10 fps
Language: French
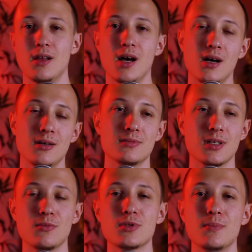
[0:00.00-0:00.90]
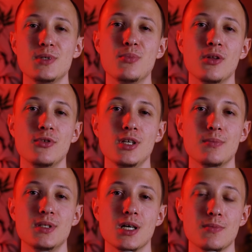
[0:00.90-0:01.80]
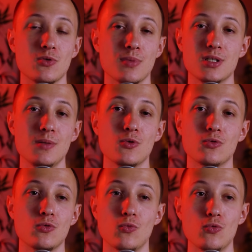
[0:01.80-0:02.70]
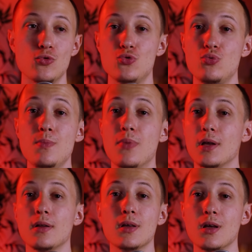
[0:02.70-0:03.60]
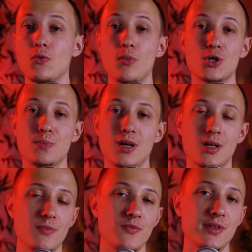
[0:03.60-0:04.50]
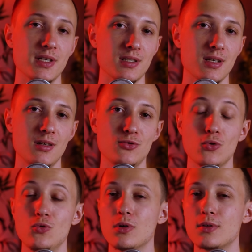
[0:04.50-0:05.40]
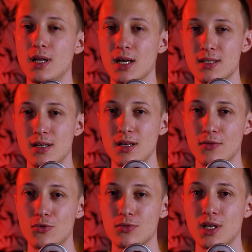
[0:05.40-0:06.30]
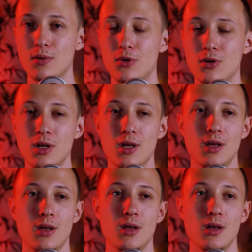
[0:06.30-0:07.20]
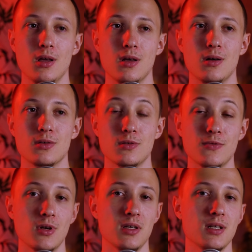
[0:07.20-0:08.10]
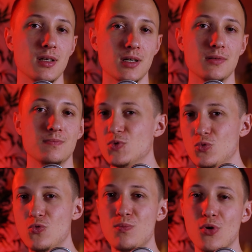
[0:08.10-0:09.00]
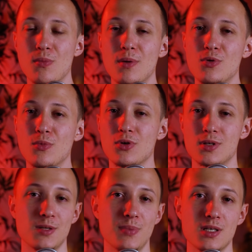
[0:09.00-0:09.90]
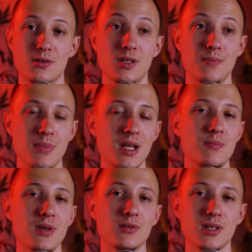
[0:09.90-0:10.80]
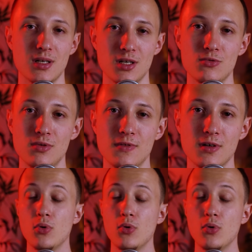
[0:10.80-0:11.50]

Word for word: Là, ça commence un petit peu à devenir bizarre parce qu'en principe, quand on ne suit pas quelqu'un, on marche pas à la même vitesse qu'elle, surtout quand elle accélère volontairement. Sauf que là, c'est le cas. Du coup, probablement que cette personne est bel et bien en train de la suivre.